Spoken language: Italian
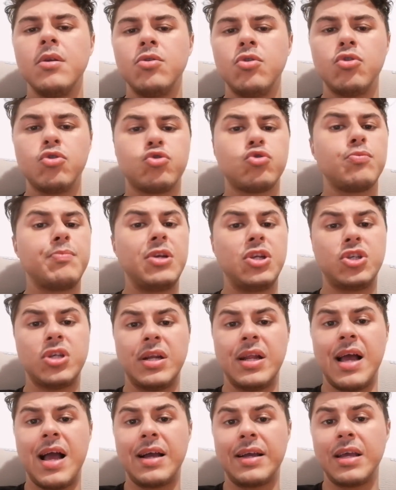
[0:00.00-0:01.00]
non subisce
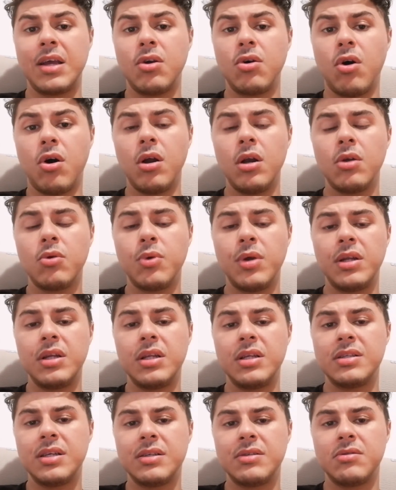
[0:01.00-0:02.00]
neanche gol, quindi
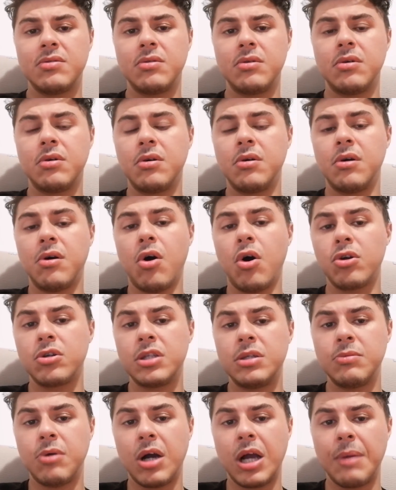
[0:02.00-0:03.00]
nel senso
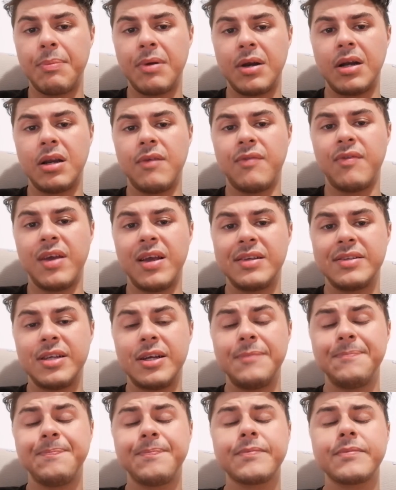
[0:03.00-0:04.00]
ottimo anche per la
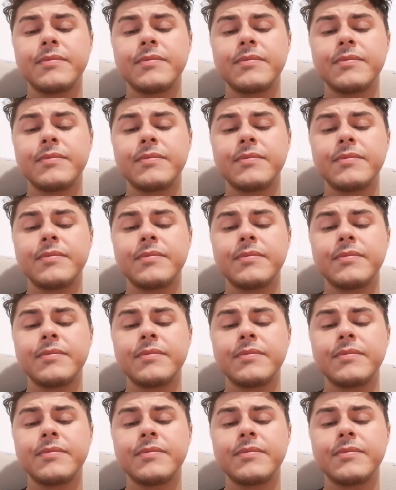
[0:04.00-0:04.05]
difesa